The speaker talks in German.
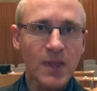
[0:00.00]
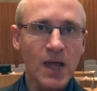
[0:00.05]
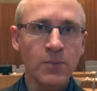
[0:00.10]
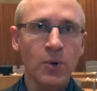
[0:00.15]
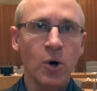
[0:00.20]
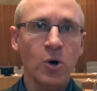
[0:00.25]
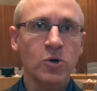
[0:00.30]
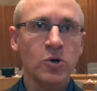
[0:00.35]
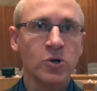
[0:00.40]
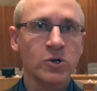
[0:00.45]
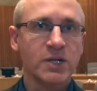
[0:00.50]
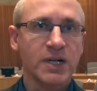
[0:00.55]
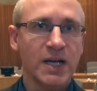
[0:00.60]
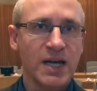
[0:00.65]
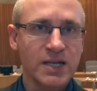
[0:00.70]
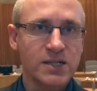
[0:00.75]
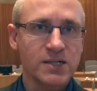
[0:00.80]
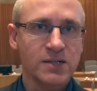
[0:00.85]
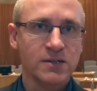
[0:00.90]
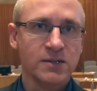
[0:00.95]
aber auch
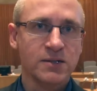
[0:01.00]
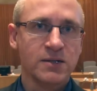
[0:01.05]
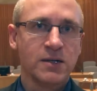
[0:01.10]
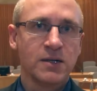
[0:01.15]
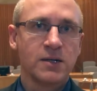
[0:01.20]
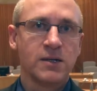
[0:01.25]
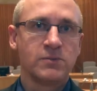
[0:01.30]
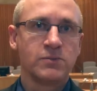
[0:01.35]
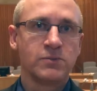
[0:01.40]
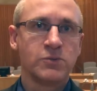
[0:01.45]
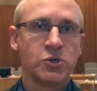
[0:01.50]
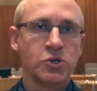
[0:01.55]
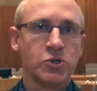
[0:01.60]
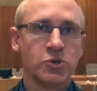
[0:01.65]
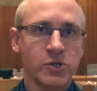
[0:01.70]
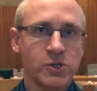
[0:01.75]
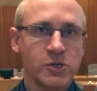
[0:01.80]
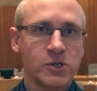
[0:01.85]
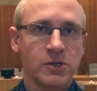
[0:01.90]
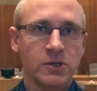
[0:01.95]
konkrete
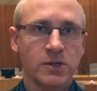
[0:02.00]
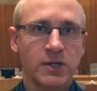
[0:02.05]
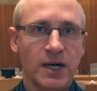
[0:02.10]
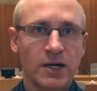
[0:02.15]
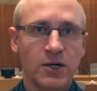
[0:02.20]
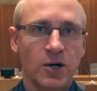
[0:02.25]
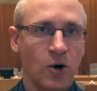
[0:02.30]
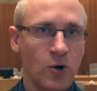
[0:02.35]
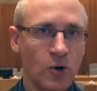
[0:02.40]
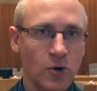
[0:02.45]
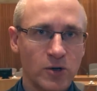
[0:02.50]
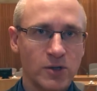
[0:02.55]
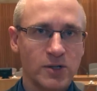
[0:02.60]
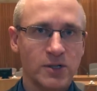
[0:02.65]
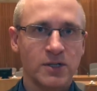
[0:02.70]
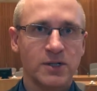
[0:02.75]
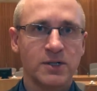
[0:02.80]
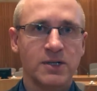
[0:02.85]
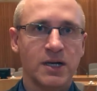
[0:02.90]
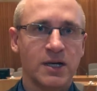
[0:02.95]
Beschlüsse, gerne auch
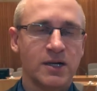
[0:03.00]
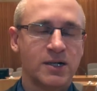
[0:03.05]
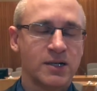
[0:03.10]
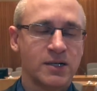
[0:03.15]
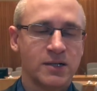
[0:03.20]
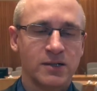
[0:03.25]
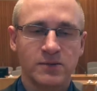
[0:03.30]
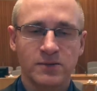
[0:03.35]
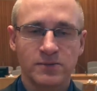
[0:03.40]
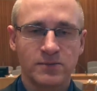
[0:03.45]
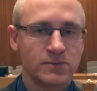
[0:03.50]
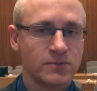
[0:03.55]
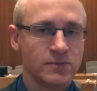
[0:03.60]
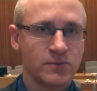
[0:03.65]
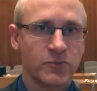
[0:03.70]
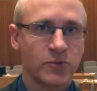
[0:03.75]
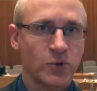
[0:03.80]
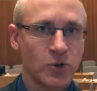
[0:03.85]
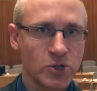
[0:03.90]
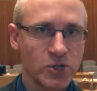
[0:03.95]
äh, der
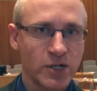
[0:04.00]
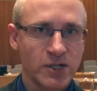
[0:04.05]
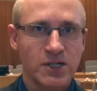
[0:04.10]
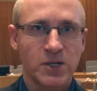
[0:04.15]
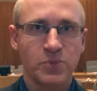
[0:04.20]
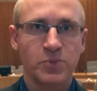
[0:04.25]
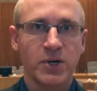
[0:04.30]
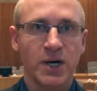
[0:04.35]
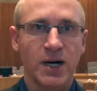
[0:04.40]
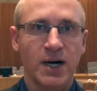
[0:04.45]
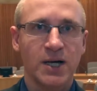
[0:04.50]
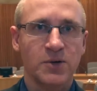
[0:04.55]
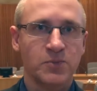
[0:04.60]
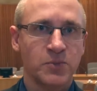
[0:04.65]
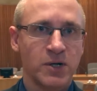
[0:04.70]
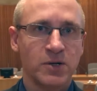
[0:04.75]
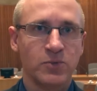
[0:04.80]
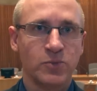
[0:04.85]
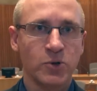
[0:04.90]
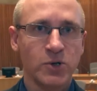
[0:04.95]
Vorschlag der Piraten,
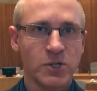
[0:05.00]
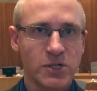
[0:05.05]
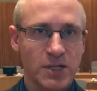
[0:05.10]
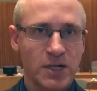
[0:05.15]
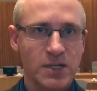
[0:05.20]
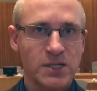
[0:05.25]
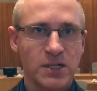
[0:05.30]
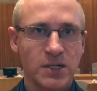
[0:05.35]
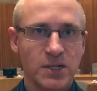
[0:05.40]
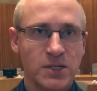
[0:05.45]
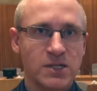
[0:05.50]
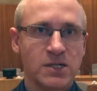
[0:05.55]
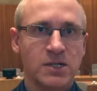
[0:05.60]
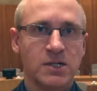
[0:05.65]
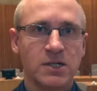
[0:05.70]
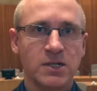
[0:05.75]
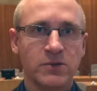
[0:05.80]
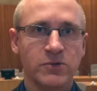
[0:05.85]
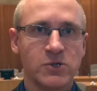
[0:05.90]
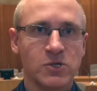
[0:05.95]
mal eine
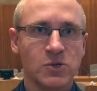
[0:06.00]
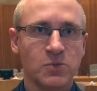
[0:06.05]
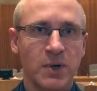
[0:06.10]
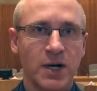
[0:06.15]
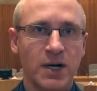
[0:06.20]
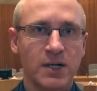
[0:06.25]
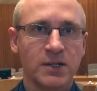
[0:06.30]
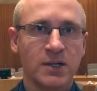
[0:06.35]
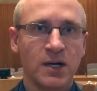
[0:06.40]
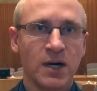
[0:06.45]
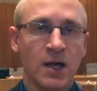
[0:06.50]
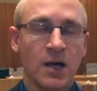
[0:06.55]
Bundesratsinitiative zu machen